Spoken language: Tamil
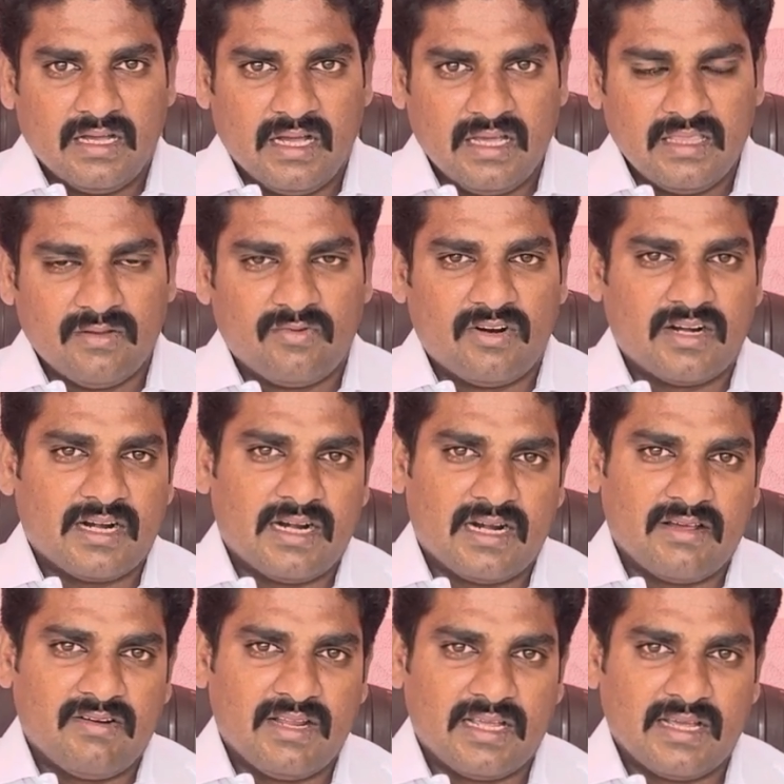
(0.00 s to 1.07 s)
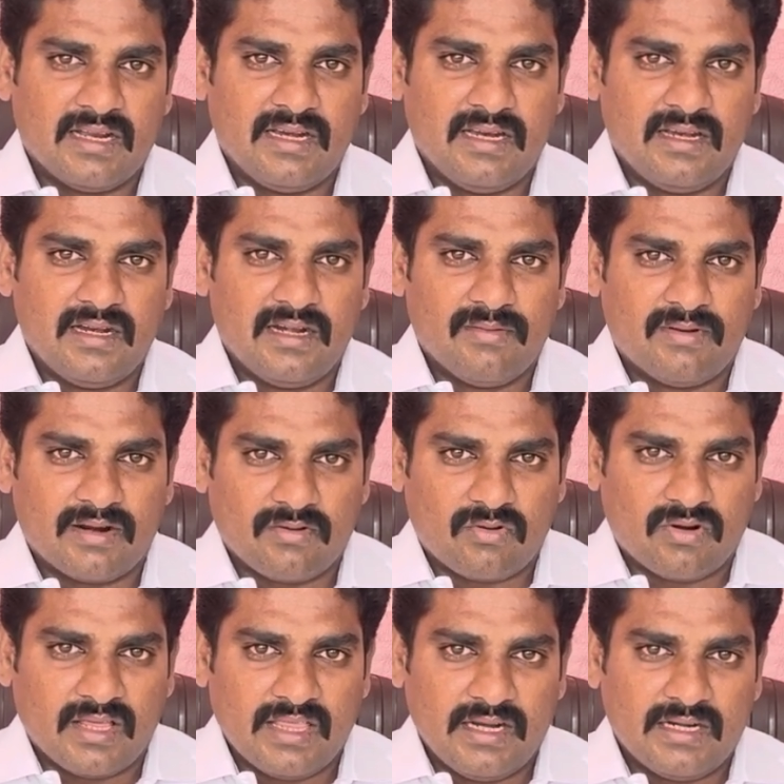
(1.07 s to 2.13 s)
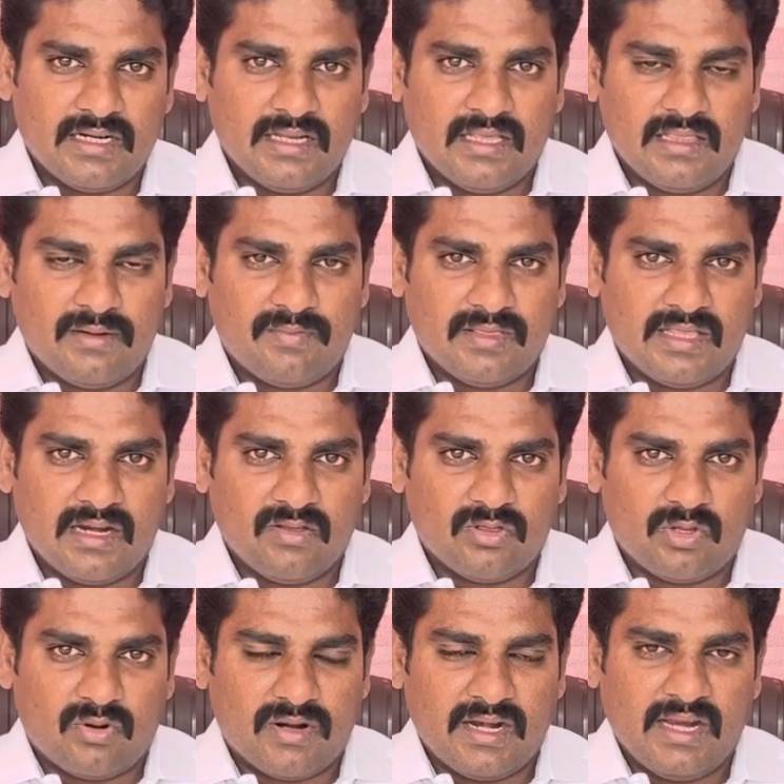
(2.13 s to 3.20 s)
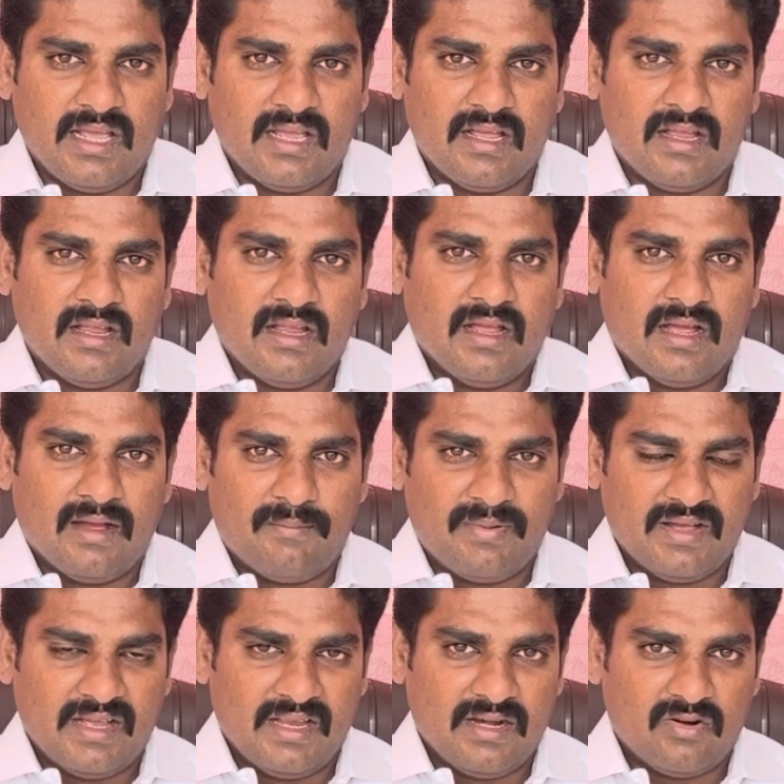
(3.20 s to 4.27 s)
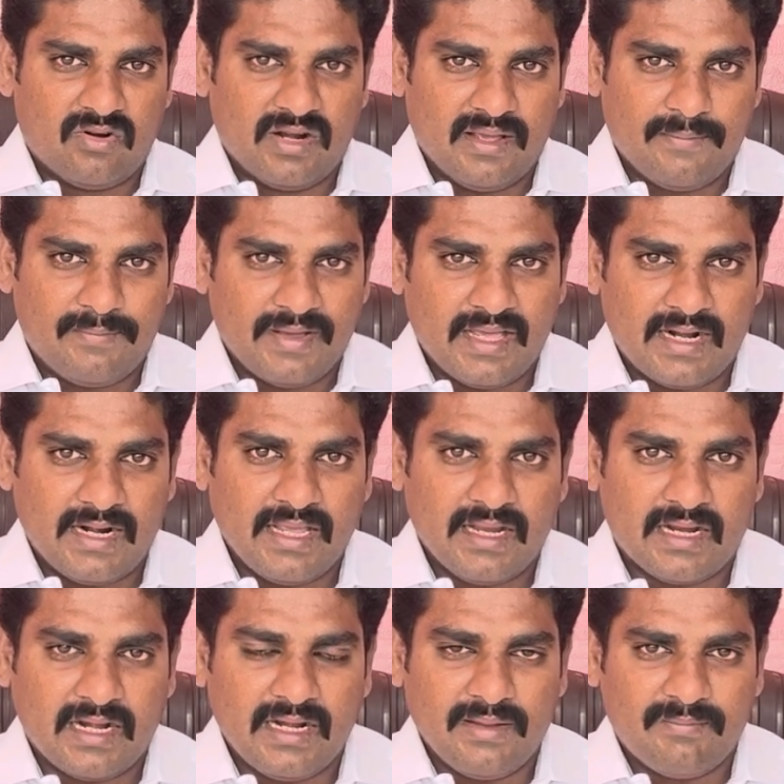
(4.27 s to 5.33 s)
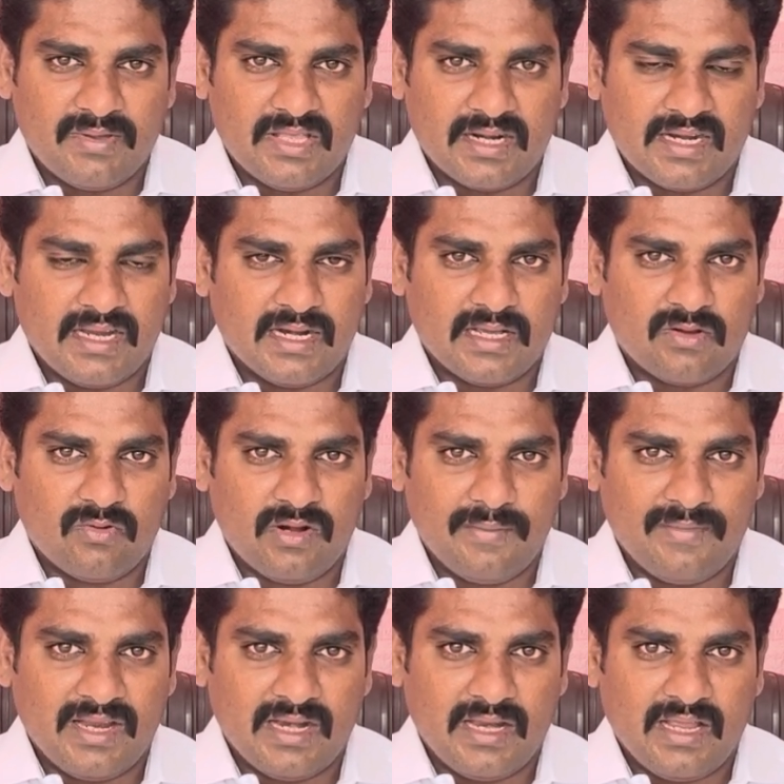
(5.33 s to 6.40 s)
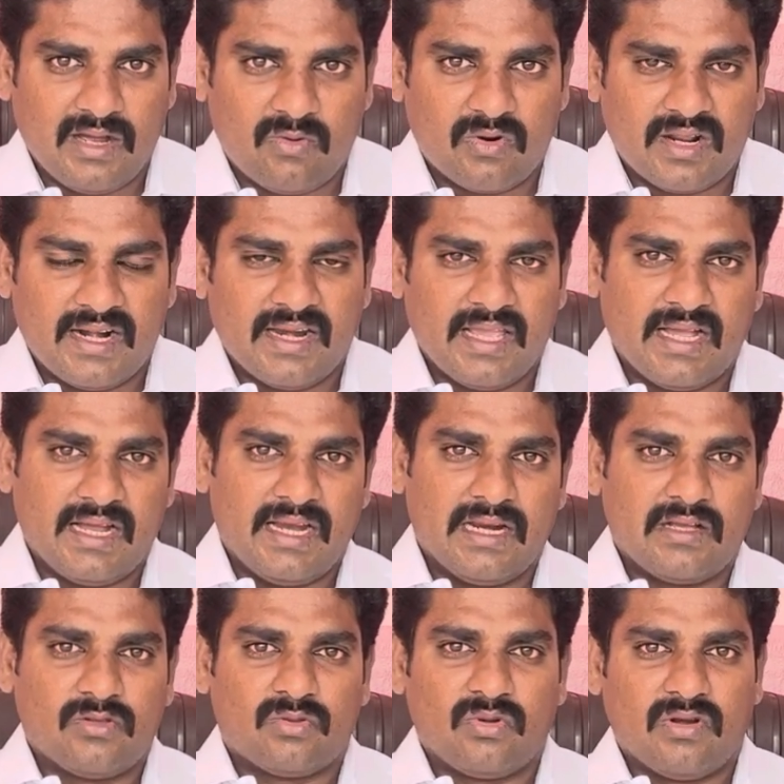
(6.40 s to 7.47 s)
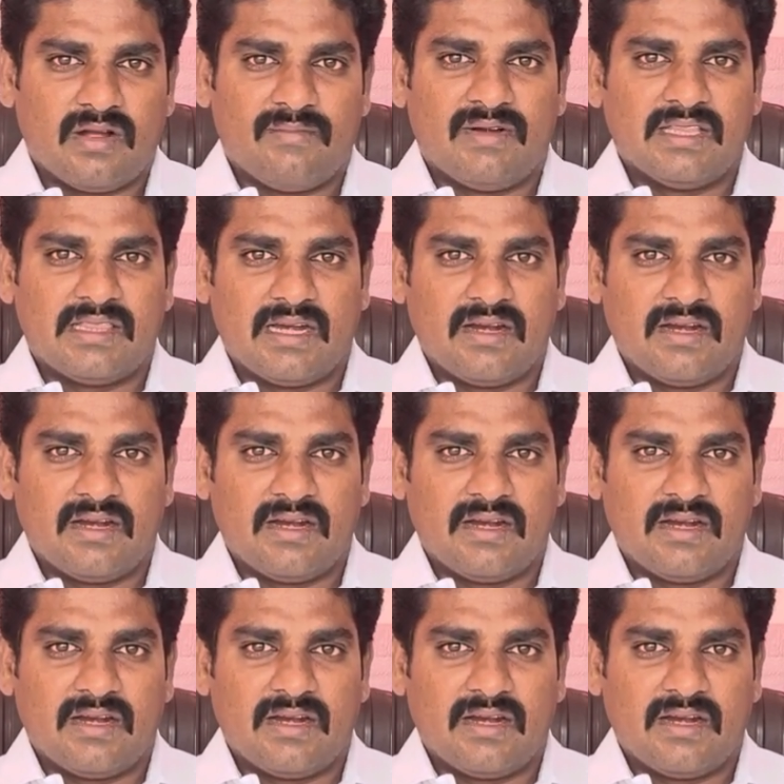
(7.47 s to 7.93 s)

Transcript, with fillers: இது போன்ற நடவடிக்கைகளில் ஈடுபடக்கூடாது என்று எதிர்ப்பு தெரிவித்த உடனே அப்போ என்னுடைய பேரனை கண்டிப்பதற்கு எனக்கு உரிமை இல்லையா உடனடியாக எனக்கு தூக்க மாத்திரை